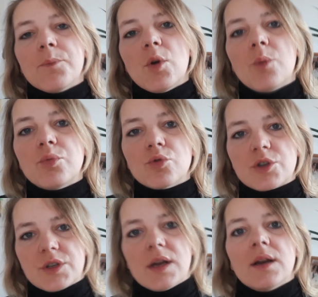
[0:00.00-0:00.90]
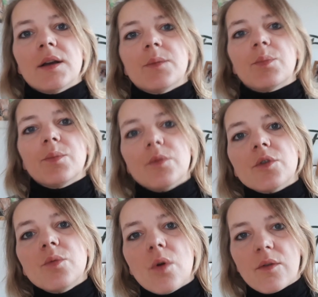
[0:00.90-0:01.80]
opuszcza
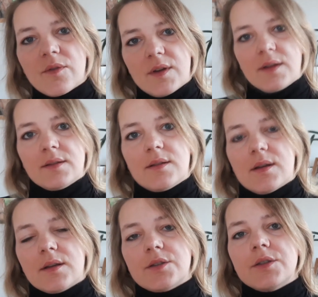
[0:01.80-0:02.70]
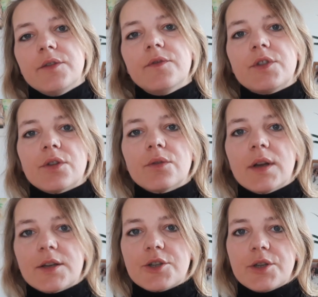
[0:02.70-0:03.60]
głowę, tak, czyli
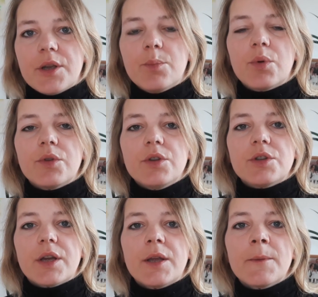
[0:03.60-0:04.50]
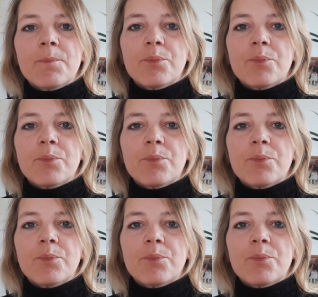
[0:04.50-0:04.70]
wyciąga szyję poniżej,